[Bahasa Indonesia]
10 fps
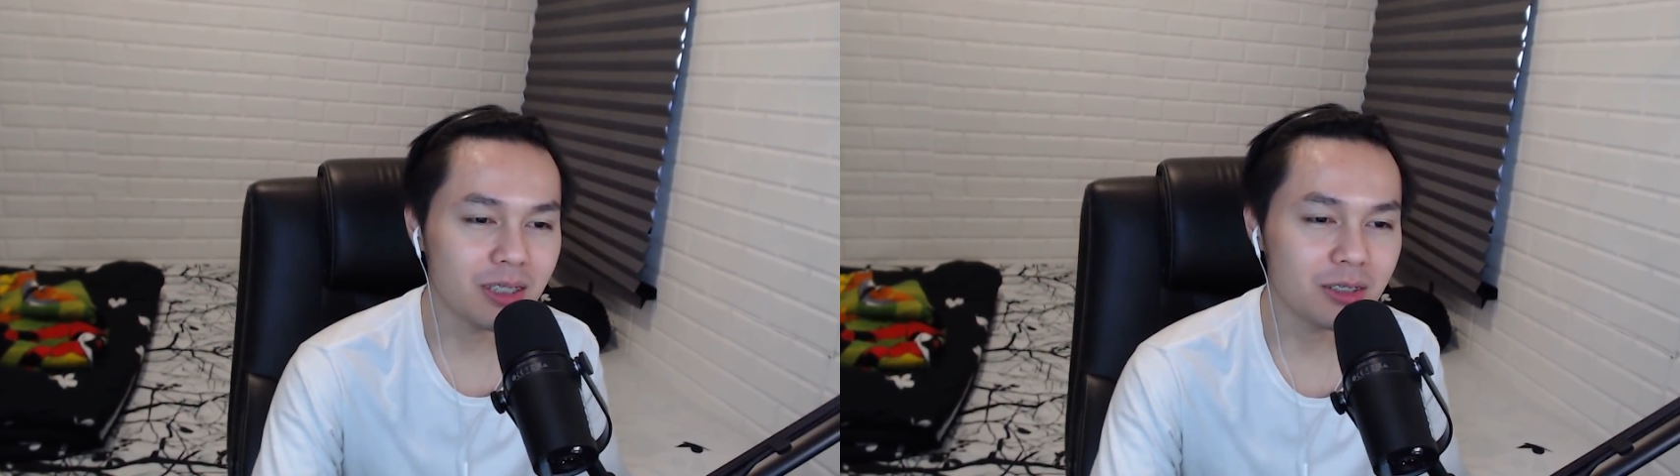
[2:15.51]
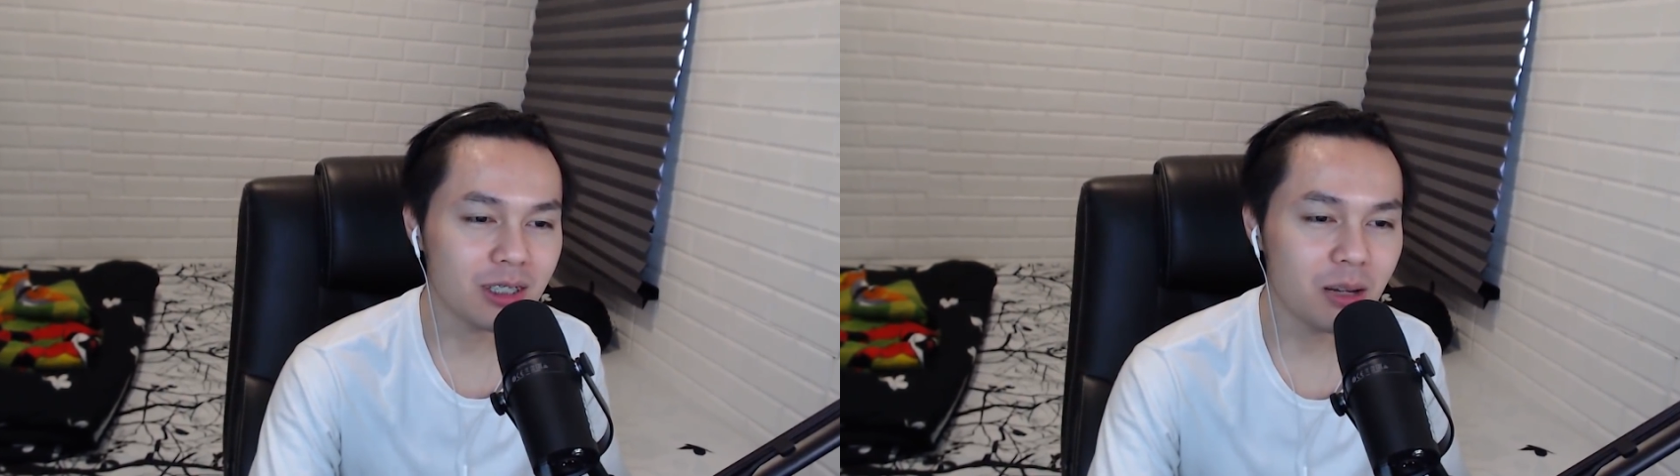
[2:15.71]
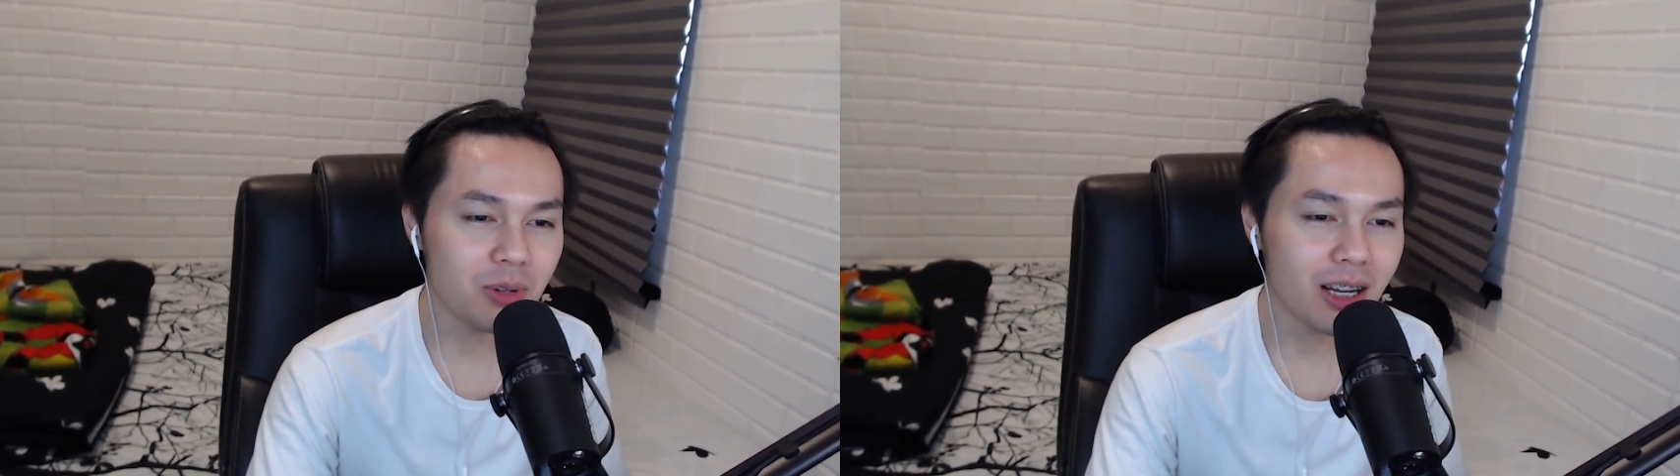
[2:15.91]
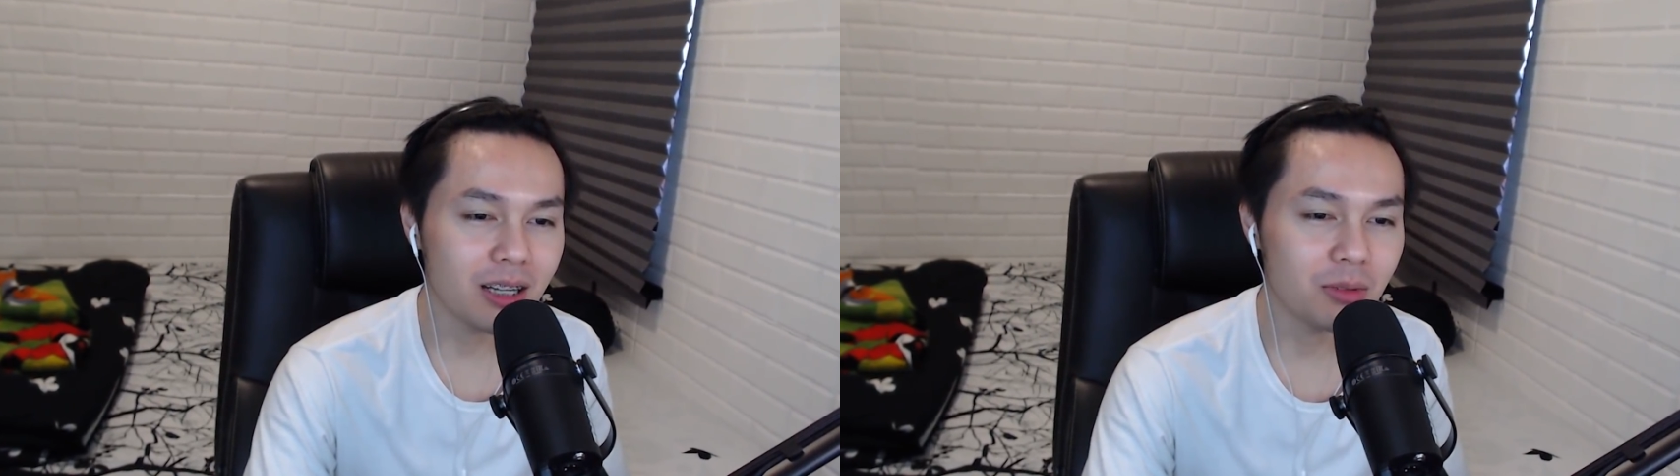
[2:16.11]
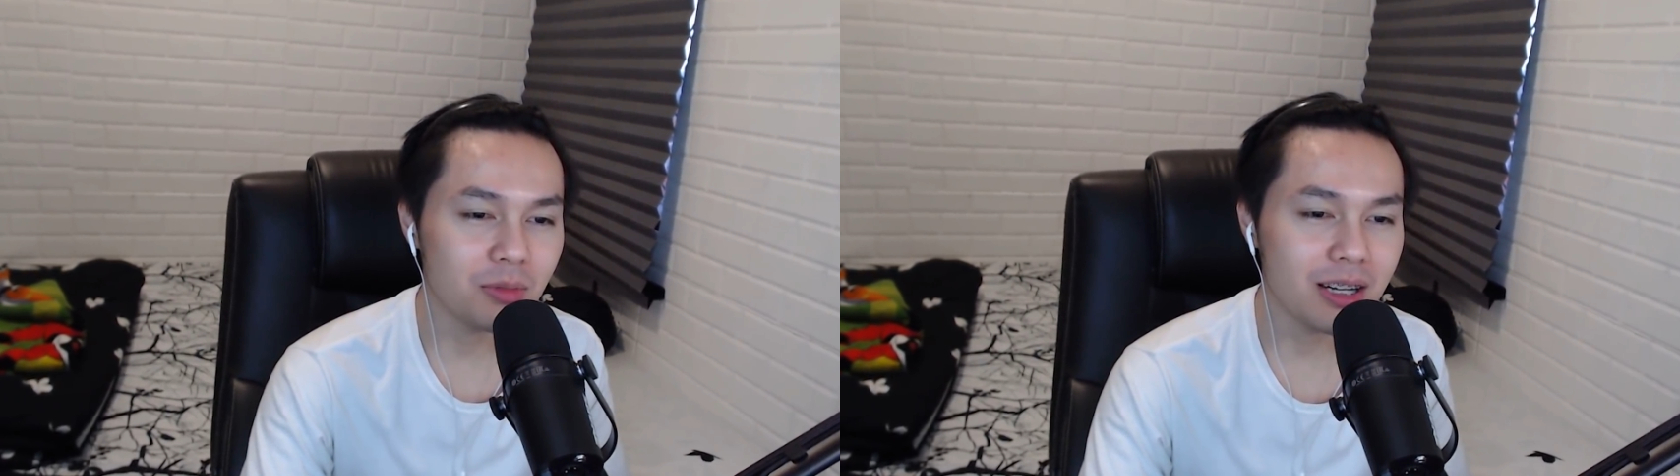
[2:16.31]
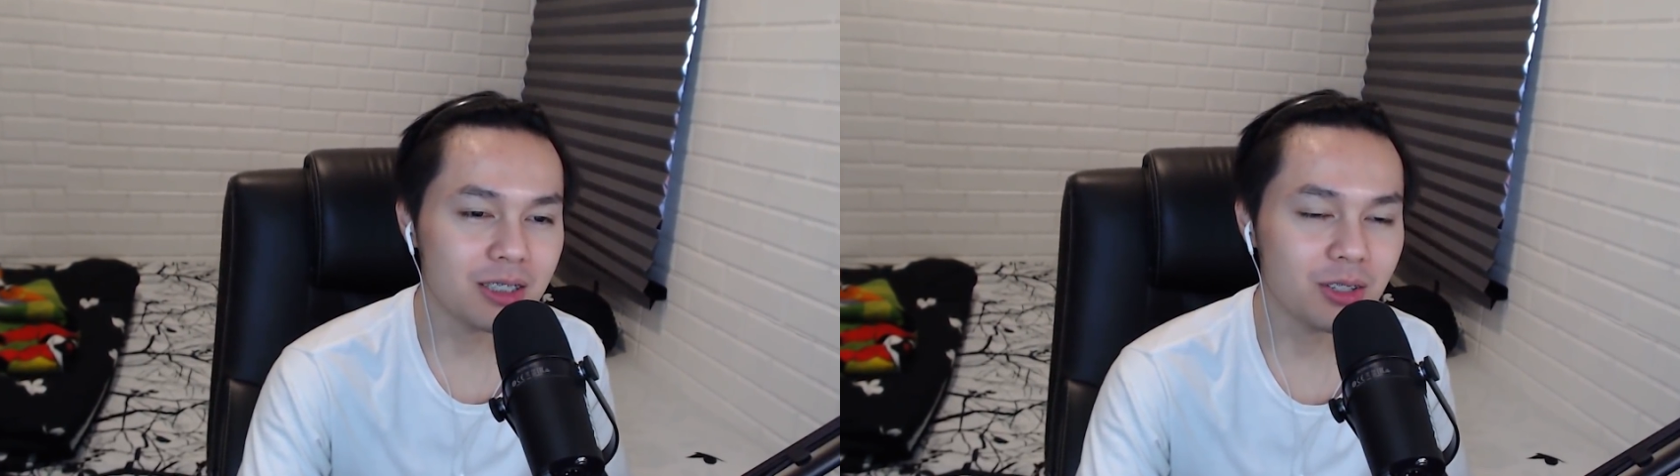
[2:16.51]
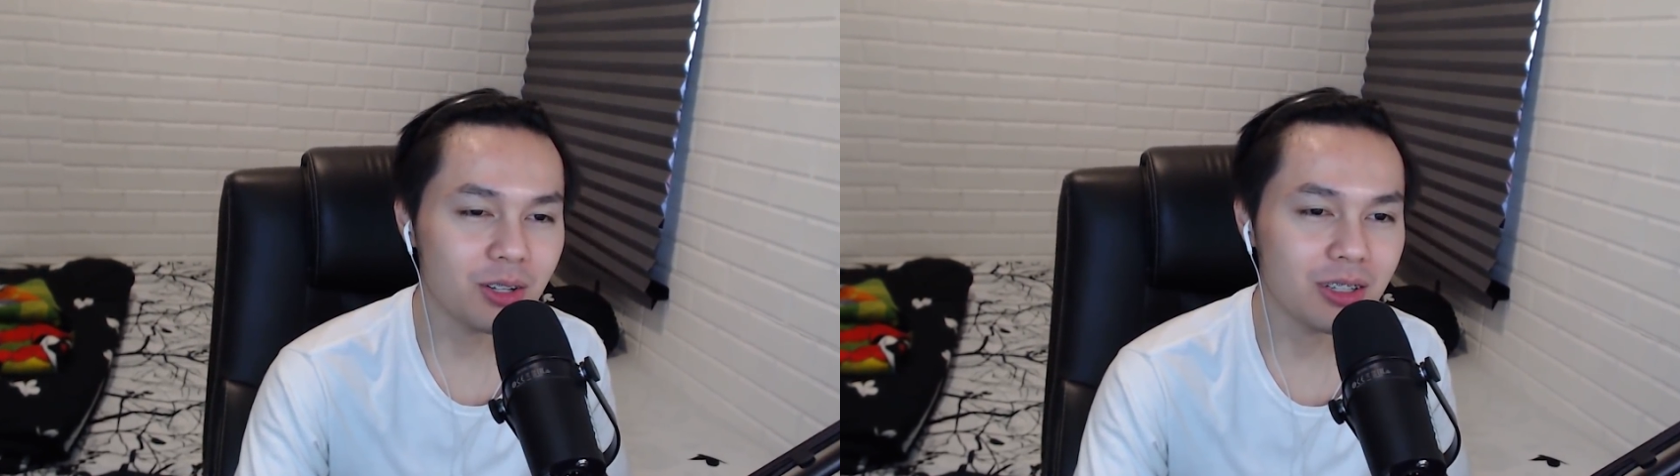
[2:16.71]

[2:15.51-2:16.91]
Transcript: Ini terus kenapa lagi ada Bang Pasco